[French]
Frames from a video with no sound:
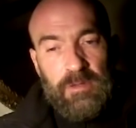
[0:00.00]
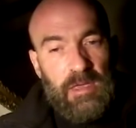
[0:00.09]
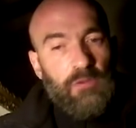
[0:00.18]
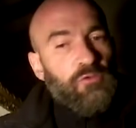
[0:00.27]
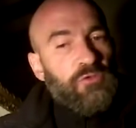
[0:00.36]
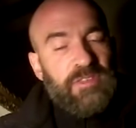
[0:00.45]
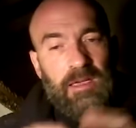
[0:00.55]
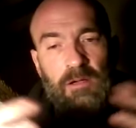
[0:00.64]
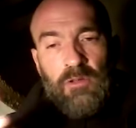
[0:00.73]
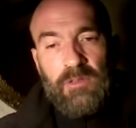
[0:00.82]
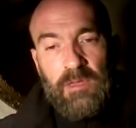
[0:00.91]
Il y a eu une
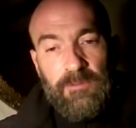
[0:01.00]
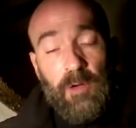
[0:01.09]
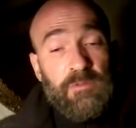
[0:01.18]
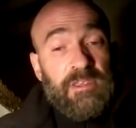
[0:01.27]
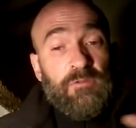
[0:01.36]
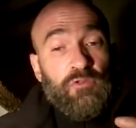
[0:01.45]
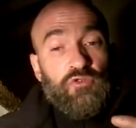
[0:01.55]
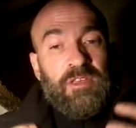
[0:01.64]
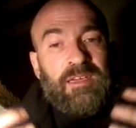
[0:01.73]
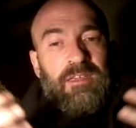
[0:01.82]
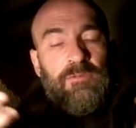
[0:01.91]
très grande réforme, c'est donc
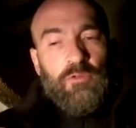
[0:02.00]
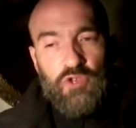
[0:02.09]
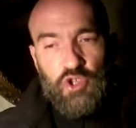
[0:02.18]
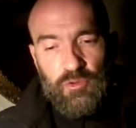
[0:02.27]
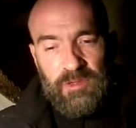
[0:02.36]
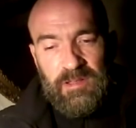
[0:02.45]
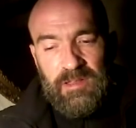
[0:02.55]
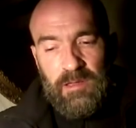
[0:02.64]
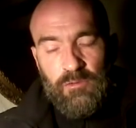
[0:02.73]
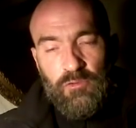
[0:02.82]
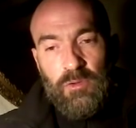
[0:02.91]
une révolution qu'il
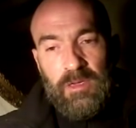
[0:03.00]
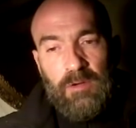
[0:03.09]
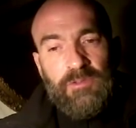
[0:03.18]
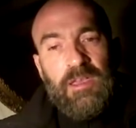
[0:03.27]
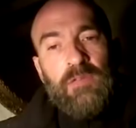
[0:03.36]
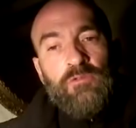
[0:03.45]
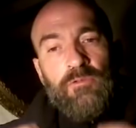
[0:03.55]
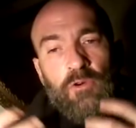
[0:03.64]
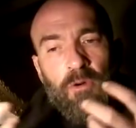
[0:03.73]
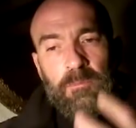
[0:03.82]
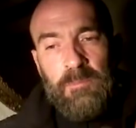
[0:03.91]
y a eu, et on est à
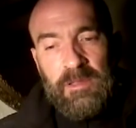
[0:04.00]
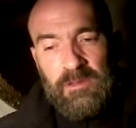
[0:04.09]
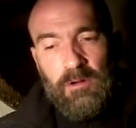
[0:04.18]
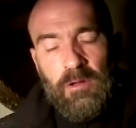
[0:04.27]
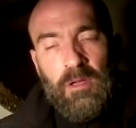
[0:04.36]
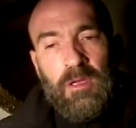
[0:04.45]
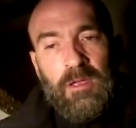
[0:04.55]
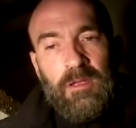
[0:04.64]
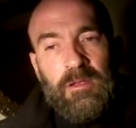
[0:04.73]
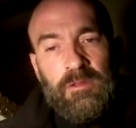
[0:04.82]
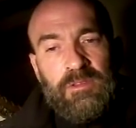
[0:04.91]
nouveau maintenant
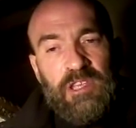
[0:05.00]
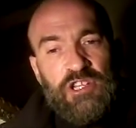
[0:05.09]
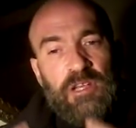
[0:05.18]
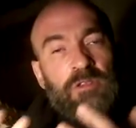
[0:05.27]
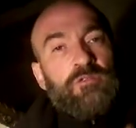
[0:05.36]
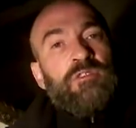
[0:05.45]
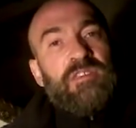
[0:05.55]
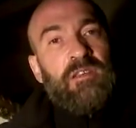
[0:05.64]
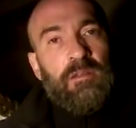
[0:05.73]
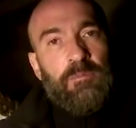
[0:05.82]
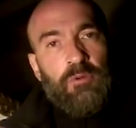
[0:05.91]
déjà dans ce
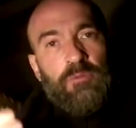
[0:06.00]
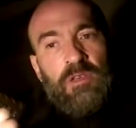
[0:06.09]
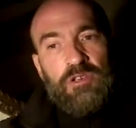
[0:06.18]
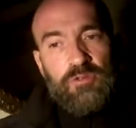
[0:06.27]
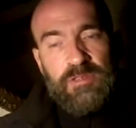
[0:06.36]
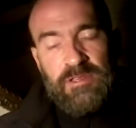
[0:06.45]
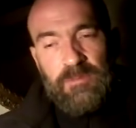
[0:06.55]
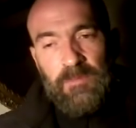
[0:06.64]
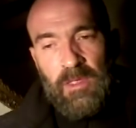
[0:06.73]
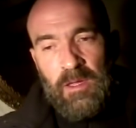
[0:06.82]
cycle. Première chose.